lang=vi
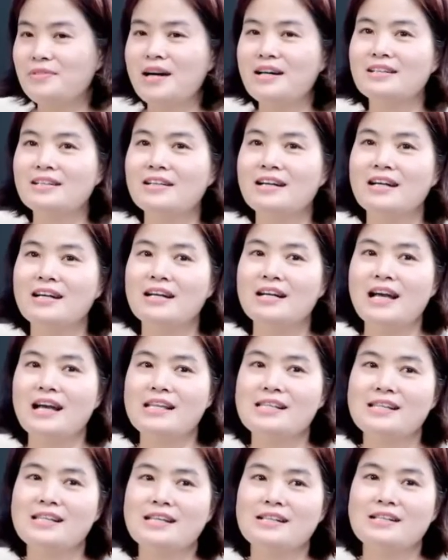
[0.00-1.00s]
live hàng
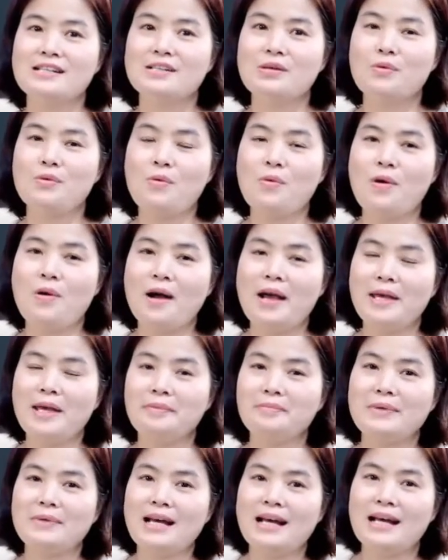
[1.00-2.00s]
ngày để duy
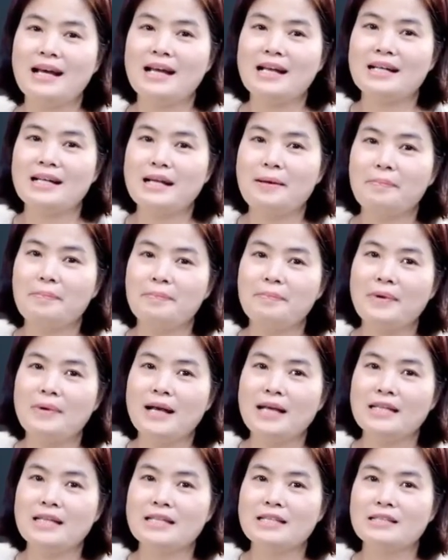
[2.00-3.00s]
trì được lượng tương
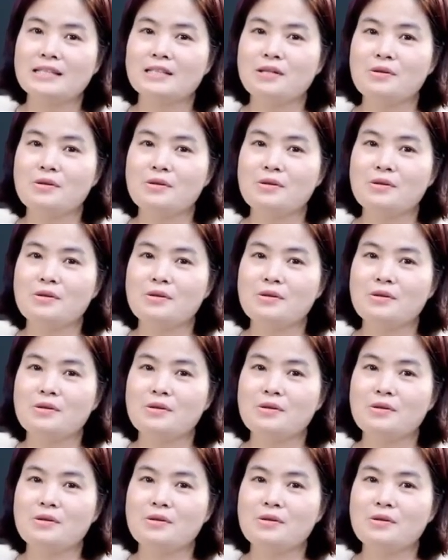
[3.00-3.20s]
tác cho